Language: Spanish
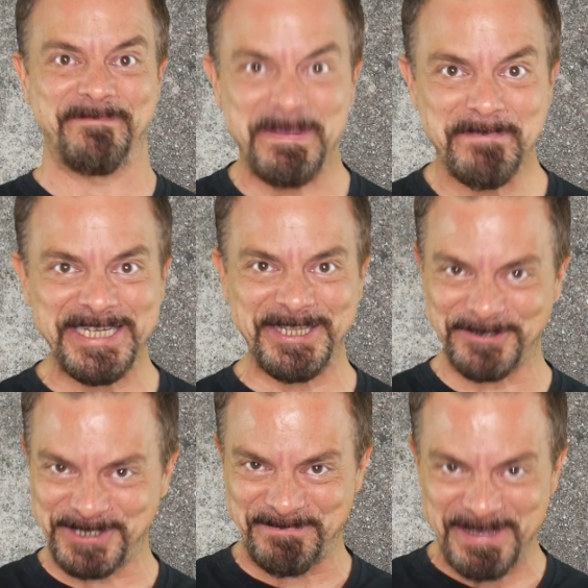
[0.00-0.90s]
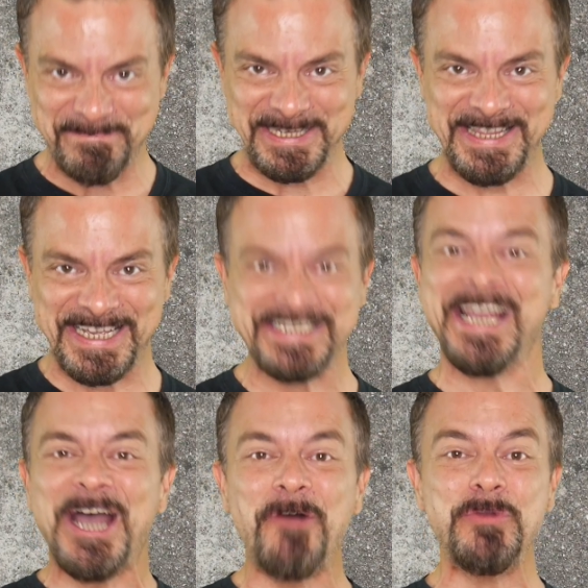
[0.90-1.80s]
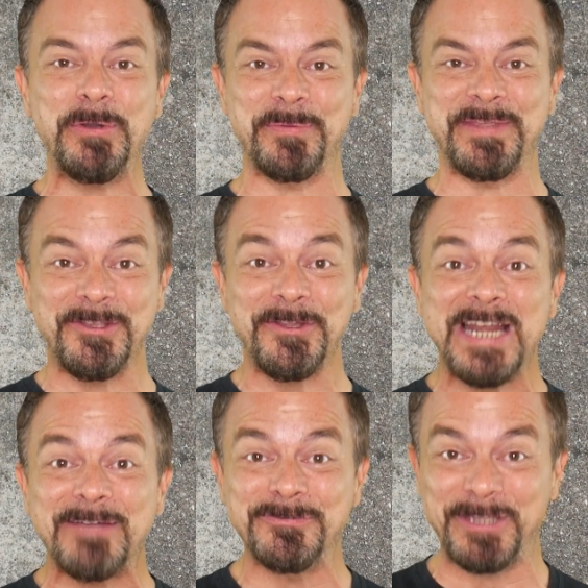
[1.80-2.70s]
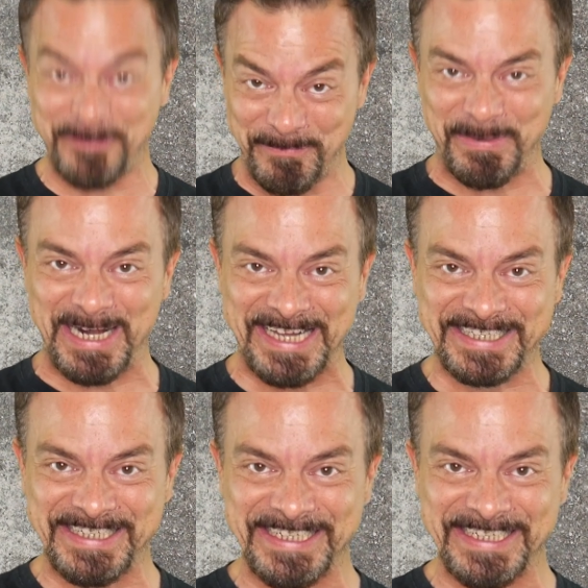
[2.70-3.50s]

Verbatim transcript: Bienvenidos y bienvenidas a un nuevo vídeo de la Fundación Palarc.